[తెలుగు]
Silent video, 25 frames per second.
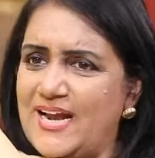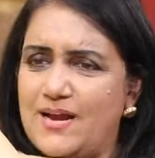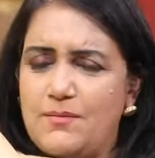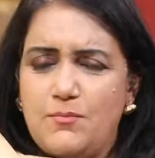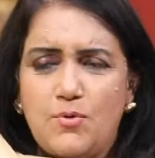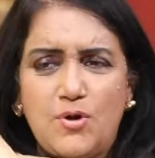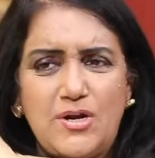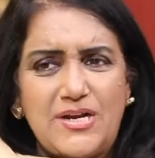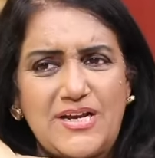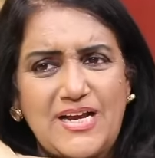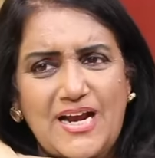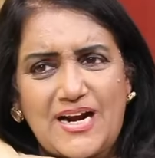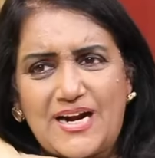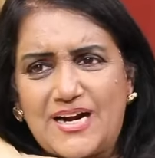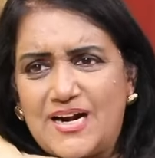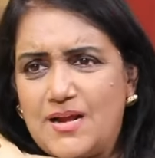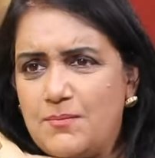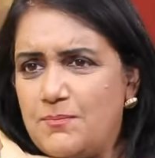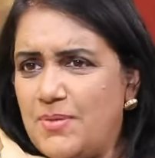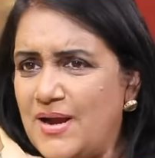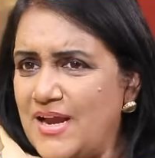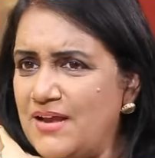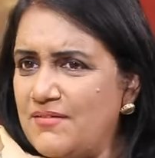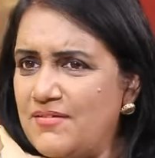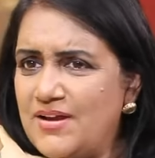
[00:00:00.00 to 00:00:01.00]
ఈ టైంలో నీకు
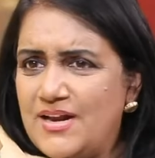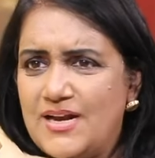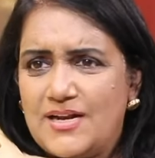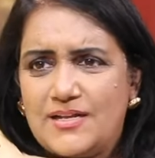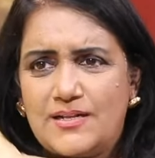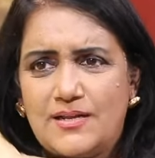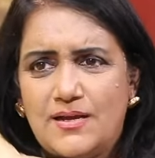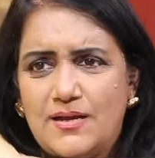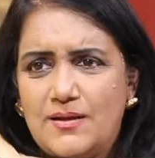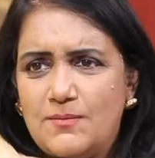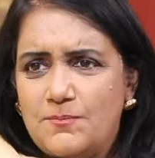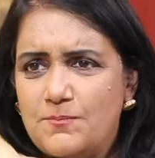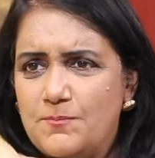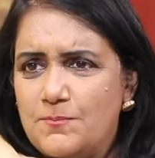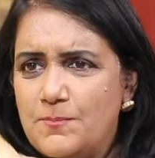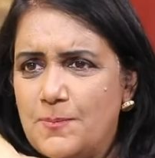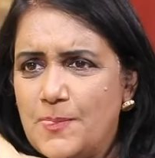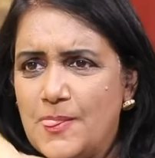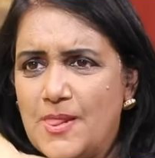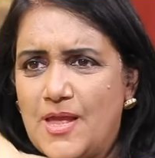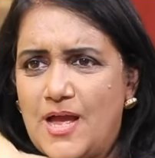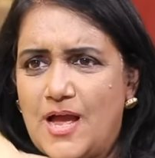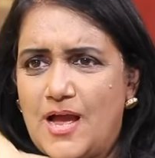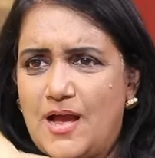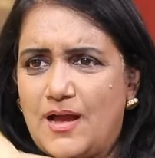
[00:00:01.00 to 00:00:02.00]
ఎక్కడ భయమే లేదా
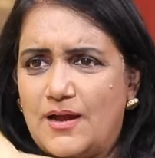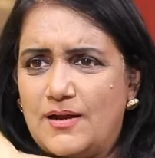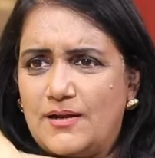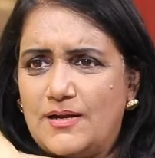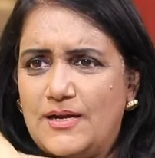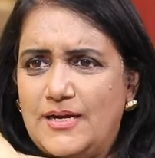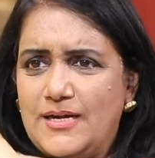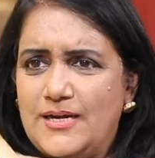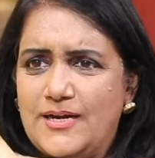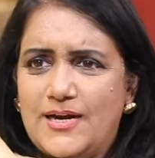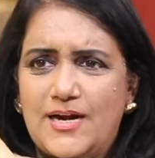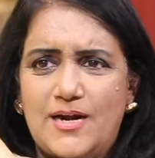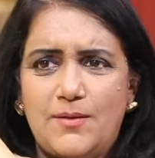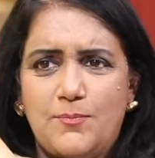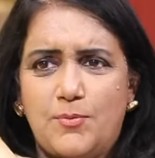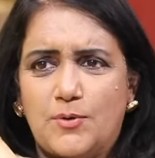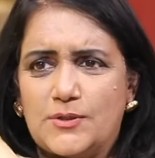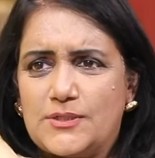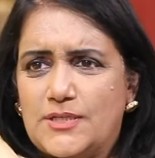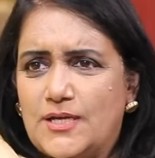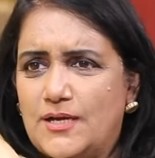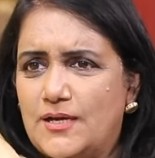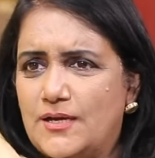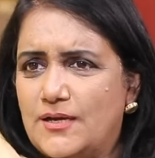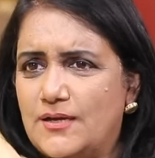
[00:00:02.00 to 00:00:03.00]
ఇంటికి
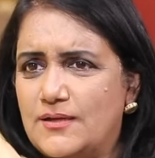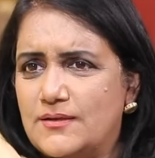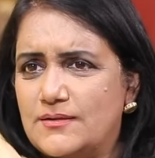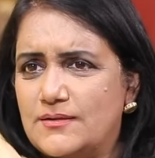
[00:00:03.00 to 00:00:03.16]
వెళ్ళిపోతా